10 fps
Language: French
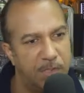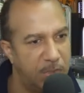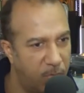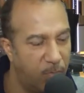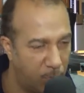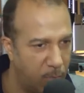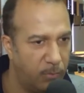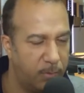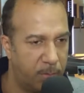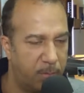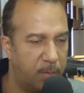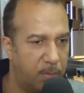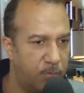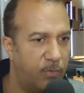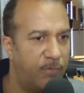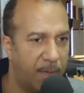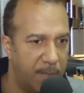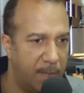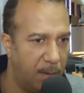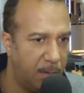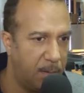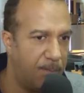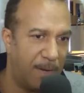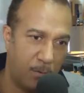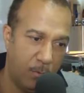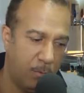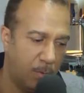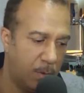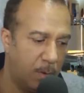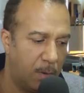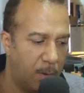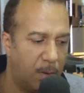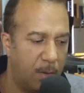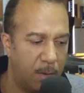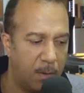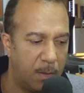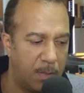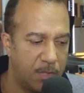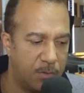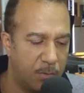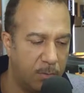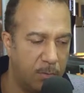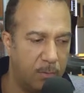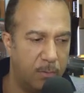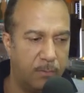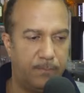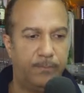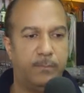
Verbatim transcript: Moi j'y trouve mon compte, je fais rire, pas que. Et les gens, euh,